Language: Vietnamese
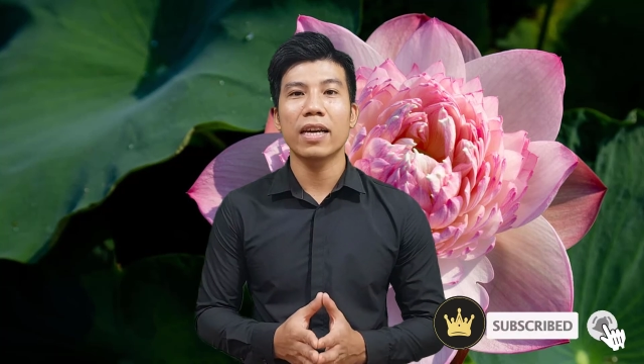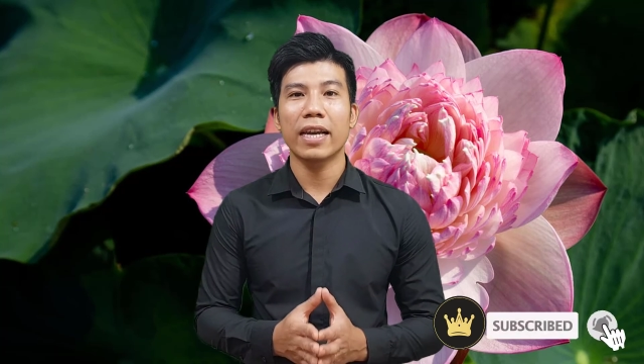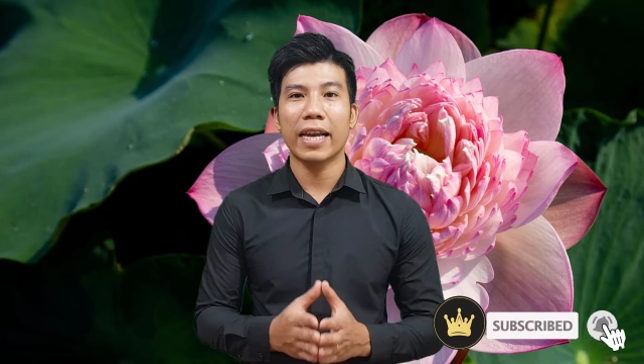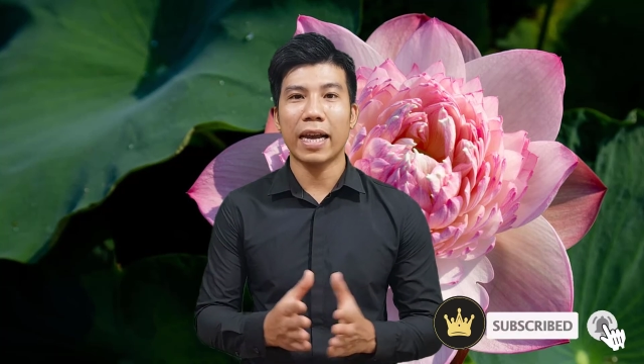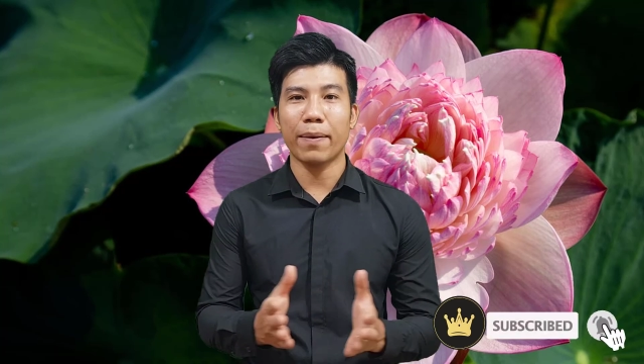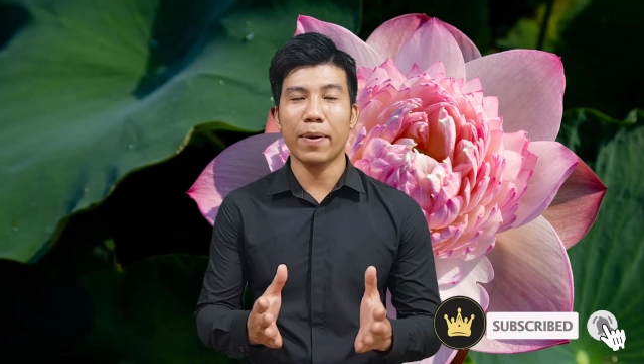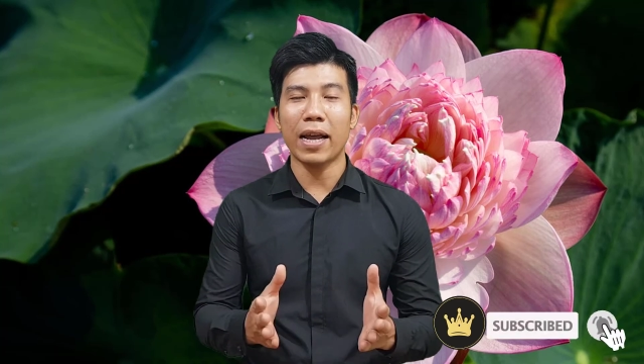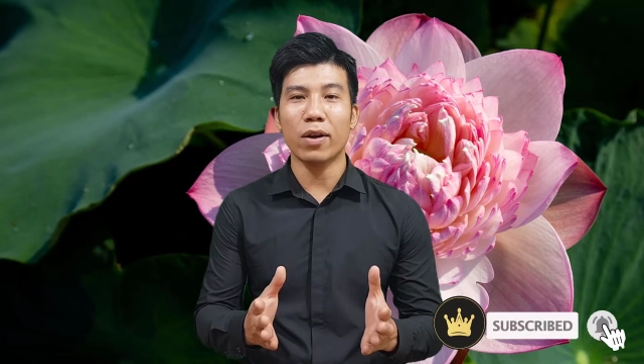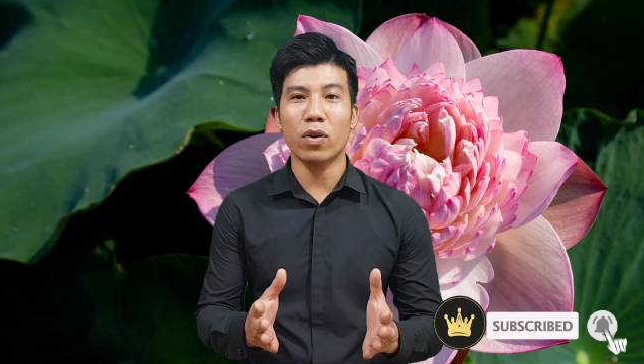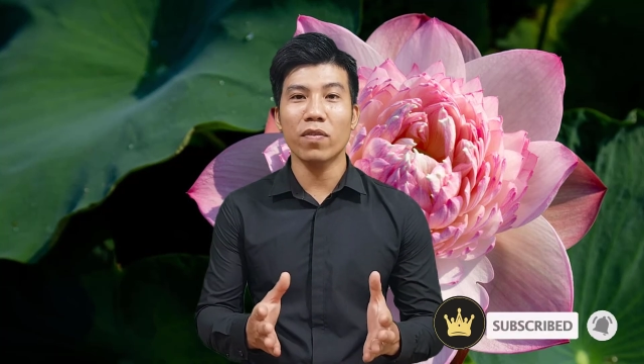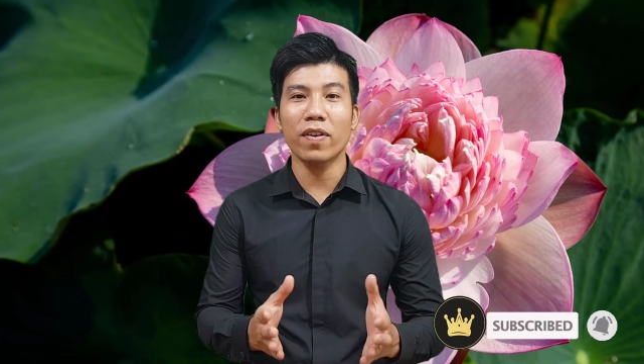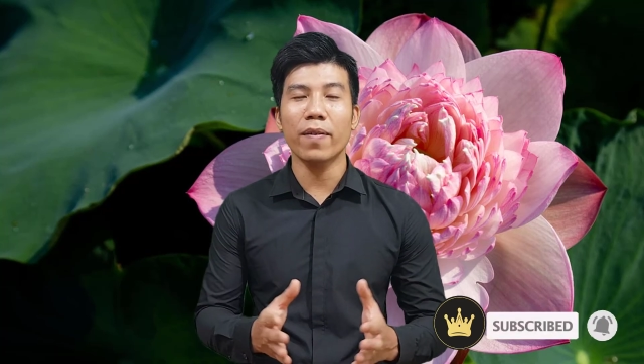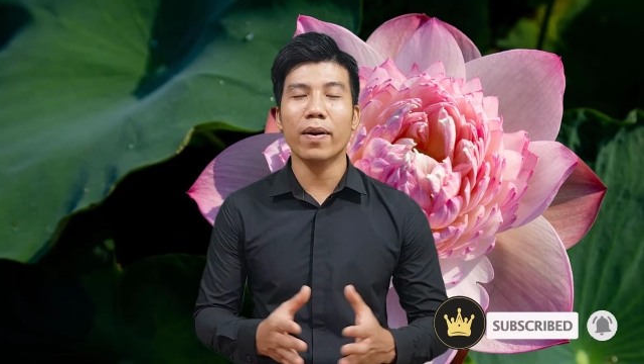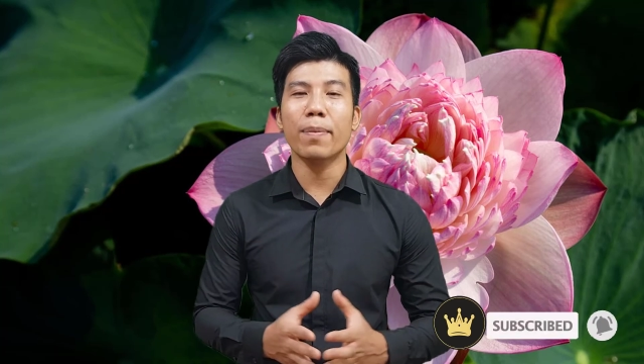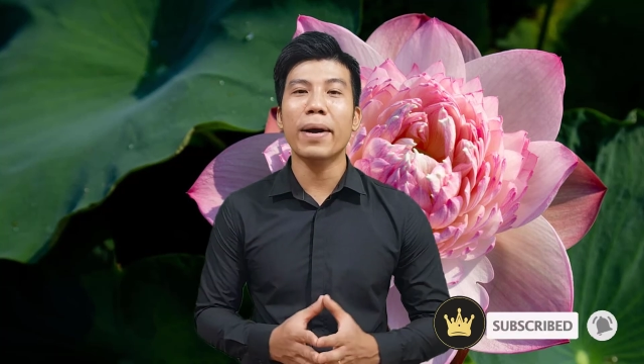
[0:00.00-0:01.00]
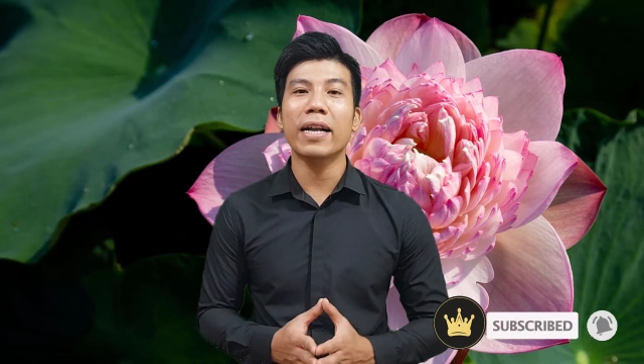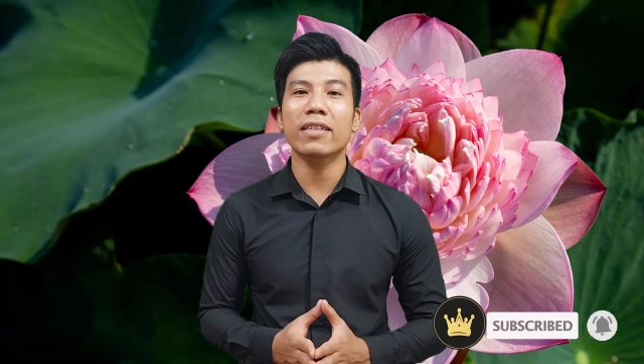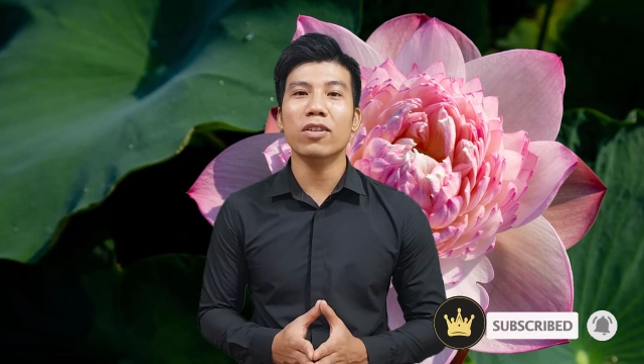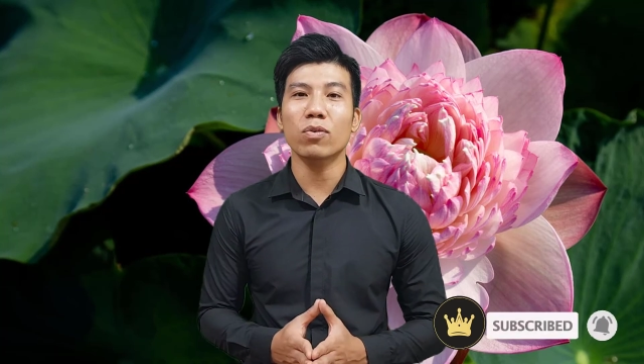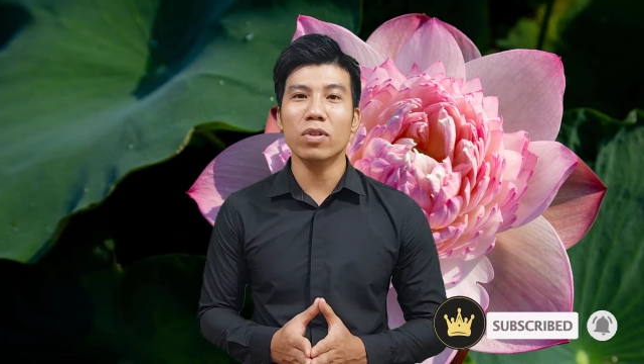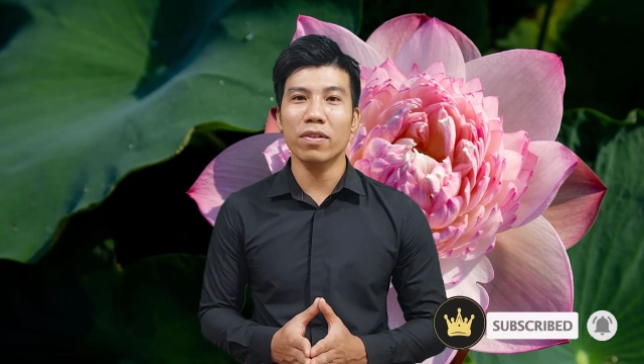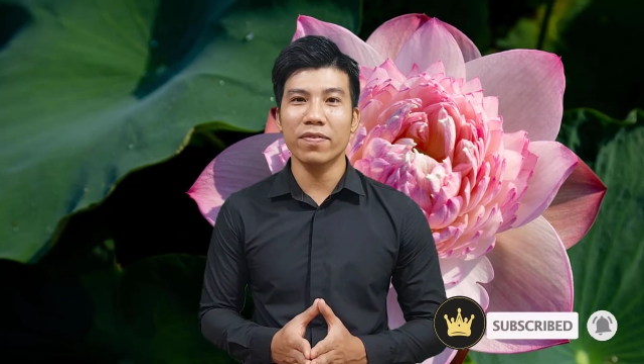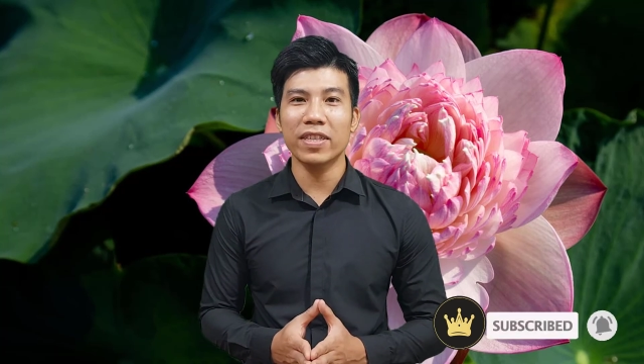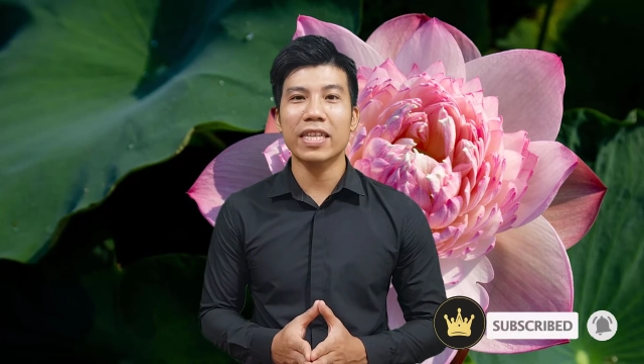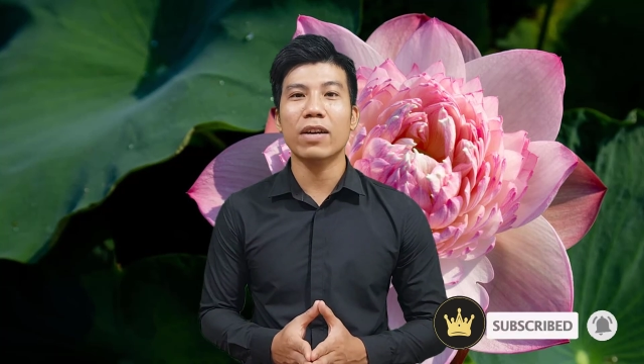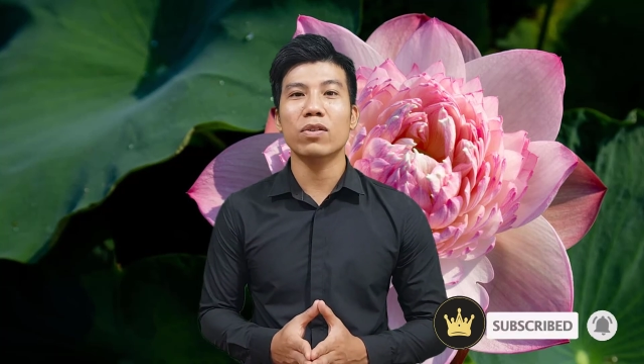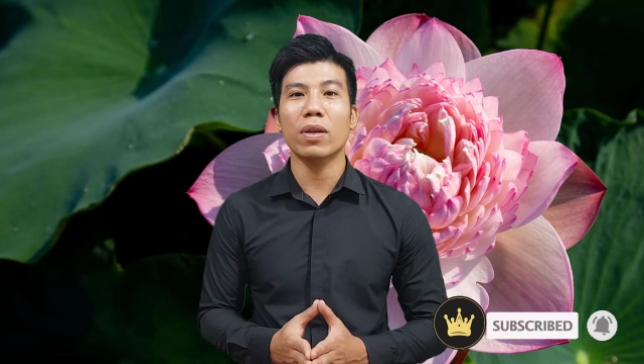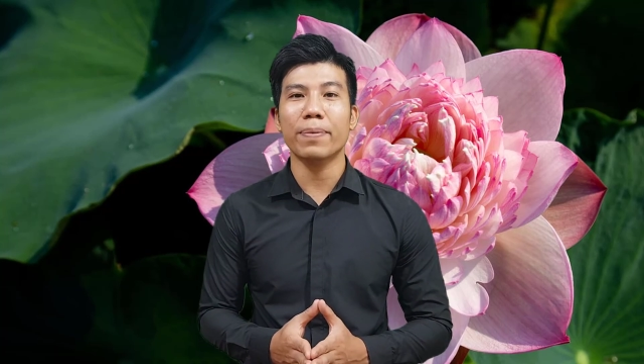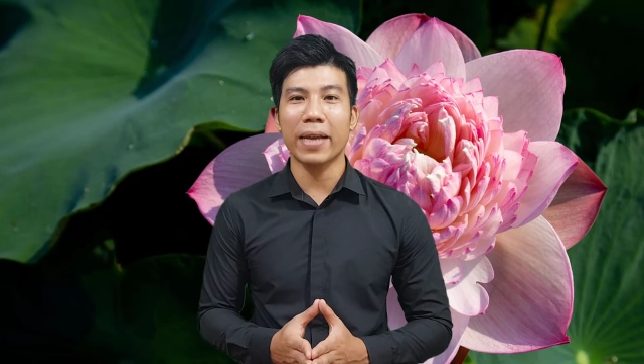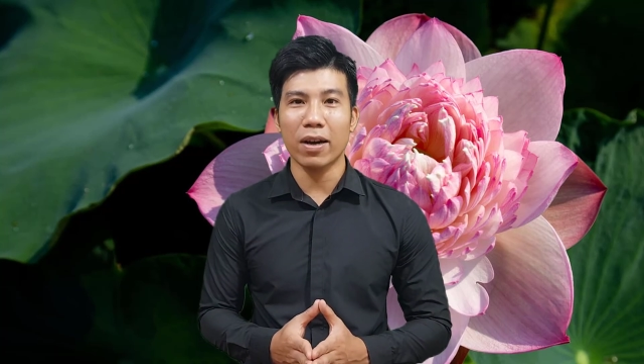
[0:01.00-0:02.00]
Hẹn gặp lại quý vị và các bạn trong những video
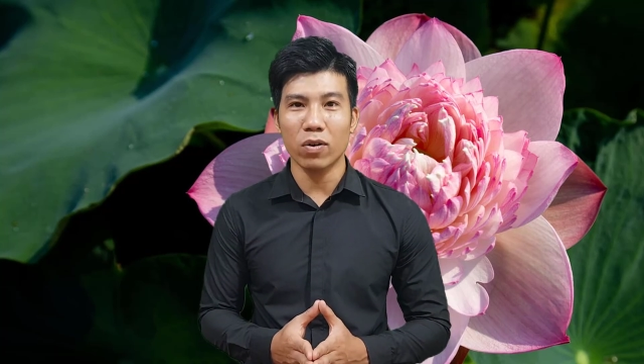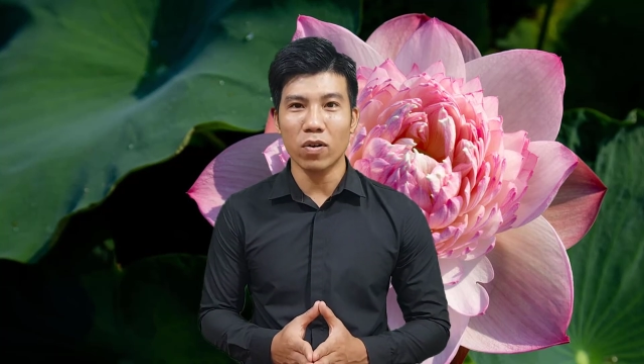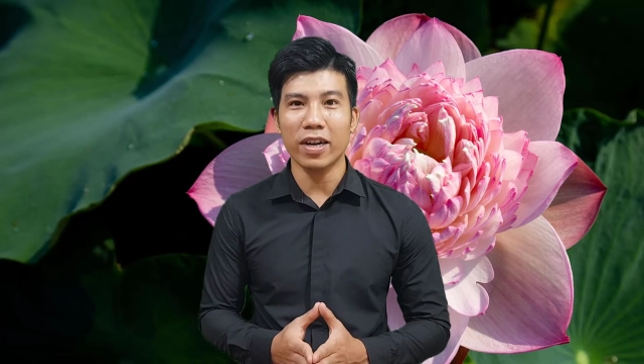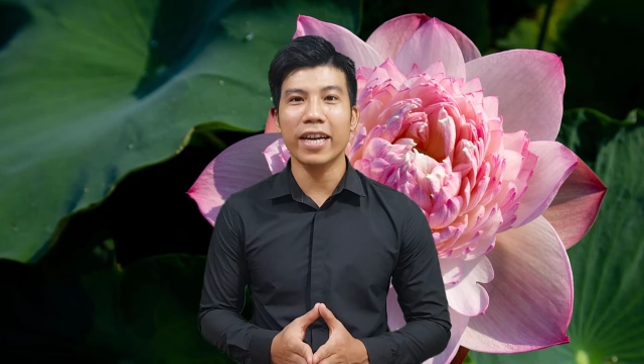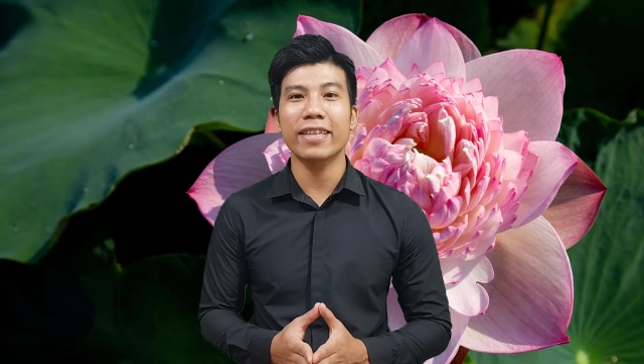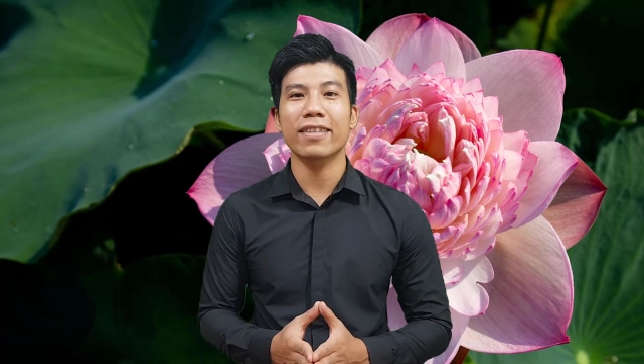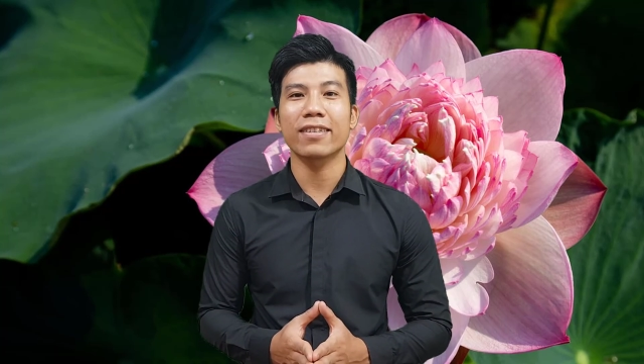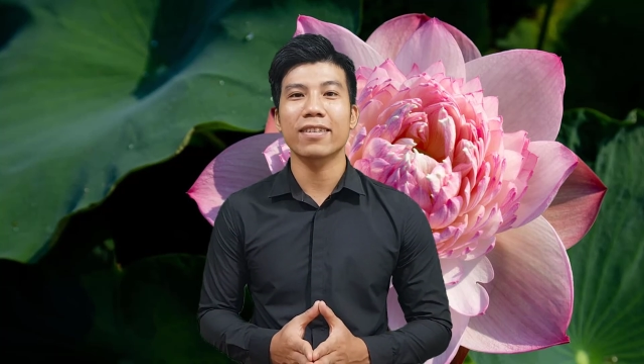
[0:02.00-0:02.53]
tiếp theo của kênh.